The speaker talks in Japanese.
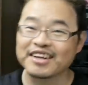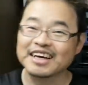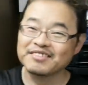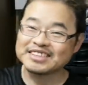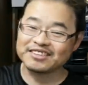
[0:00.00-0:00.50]
それ
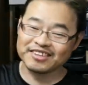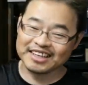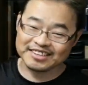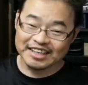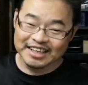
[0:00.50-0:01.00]
買いました、と
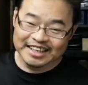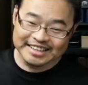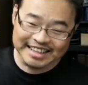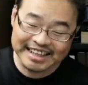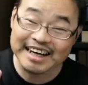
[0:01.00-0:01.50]
りあえず。
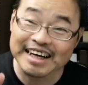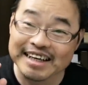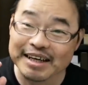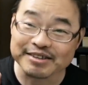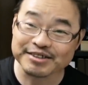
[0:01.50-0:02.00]
値段が
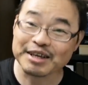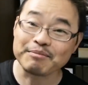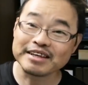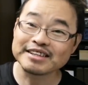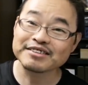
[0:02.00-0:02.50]
ね、次
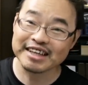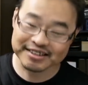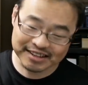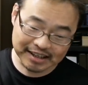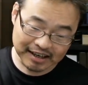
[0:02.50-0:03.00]
めちゃくちゃ
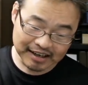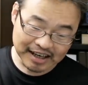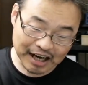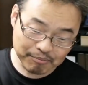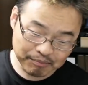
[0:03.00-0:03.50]
安いから。
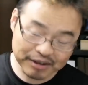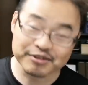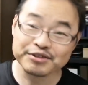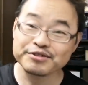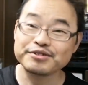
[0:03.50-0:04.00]

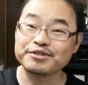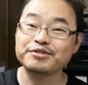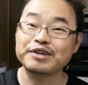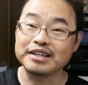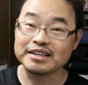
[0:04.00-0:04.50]

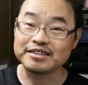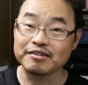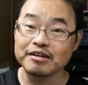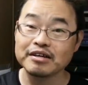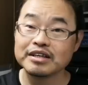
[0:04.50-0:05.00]
899円ですよ。